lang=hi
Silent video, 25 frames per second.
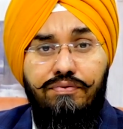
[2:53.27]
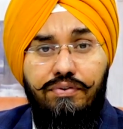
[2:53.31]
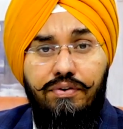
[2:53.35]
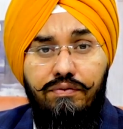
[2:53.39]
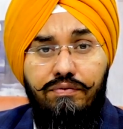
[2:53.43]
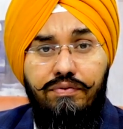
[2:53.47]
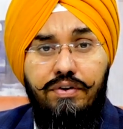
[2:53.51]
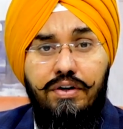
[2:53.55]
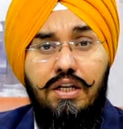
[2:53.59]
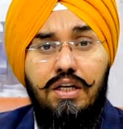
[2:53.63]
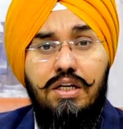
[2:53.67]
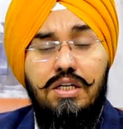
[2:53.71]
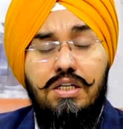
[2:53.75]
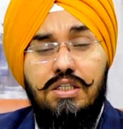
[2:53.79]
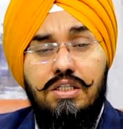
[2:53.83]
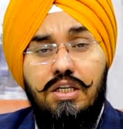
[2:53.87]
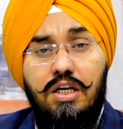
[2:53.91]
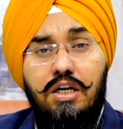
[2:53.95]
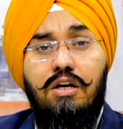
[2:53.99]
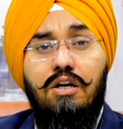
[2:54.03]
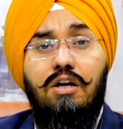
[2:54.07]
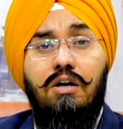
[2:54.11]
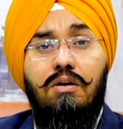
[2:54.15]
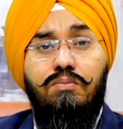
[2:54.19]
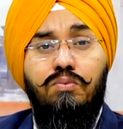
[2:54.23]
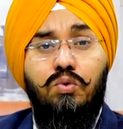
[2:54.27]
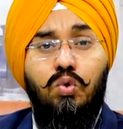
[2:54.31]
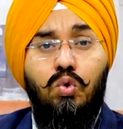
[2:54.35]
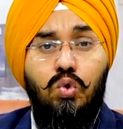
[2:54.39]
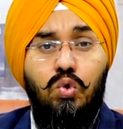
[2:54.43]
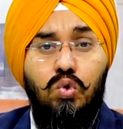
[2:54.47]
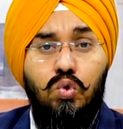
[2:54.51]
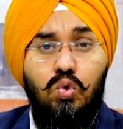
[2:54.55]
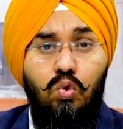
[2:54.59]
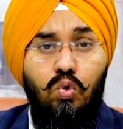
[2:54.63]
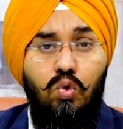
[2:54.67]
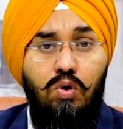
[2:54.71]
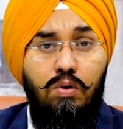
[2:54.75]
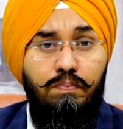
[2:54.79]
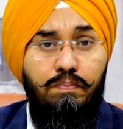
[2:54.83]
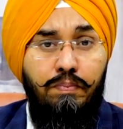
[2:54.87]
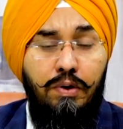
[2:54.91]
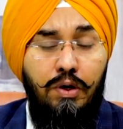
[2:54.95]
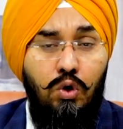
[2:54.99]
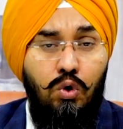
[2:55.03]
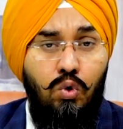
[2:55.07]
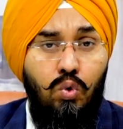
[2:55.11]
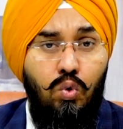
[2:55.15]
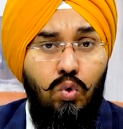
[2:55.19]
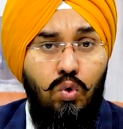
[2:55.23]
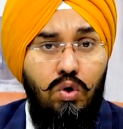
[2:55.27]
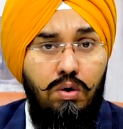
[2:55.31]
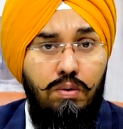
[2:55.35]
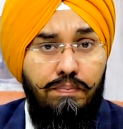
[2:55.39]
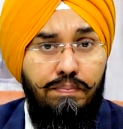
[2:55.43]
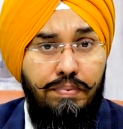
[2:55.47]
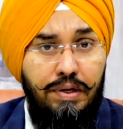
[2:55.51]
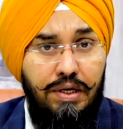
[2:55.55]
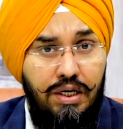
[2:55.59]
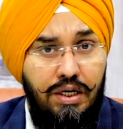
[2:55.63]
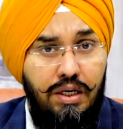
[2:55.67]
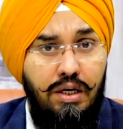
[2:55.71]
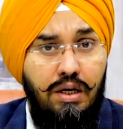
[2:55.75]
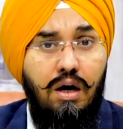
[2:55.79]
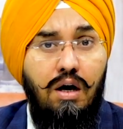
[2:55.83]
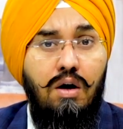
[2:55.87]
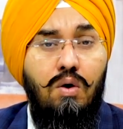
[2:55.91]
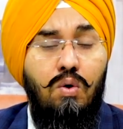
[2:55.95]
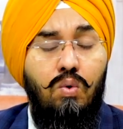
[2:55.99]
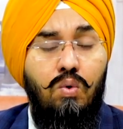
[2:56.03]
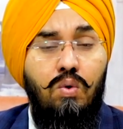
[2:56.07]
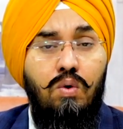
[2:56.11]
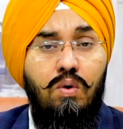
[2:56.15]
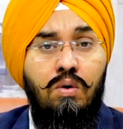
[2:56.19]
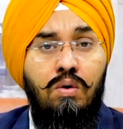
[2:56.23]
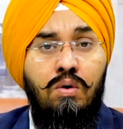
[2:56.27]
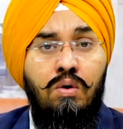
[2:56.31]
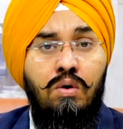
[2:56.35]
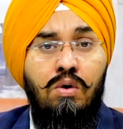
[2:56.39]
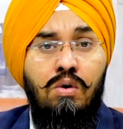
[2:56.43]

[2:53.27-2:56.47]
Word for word: 50 से कम तो स्कोर बिल्कुल भी ना हो